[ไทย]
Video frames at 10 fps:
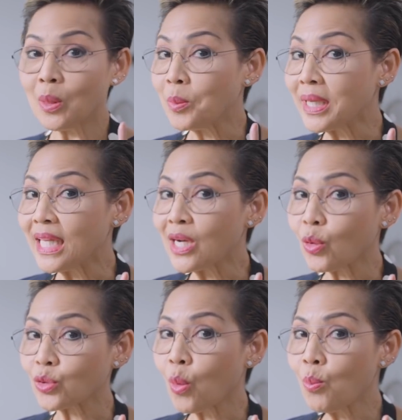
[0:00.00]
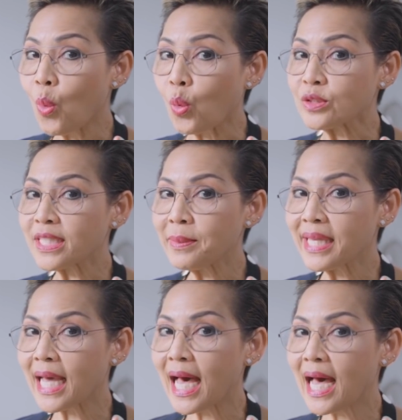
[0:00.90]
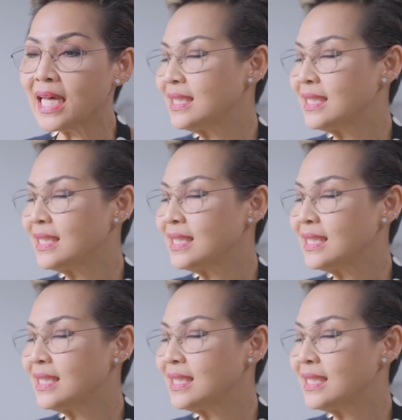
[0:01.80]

เมื่อกี้เราต้มหมูใช่ไหมคะ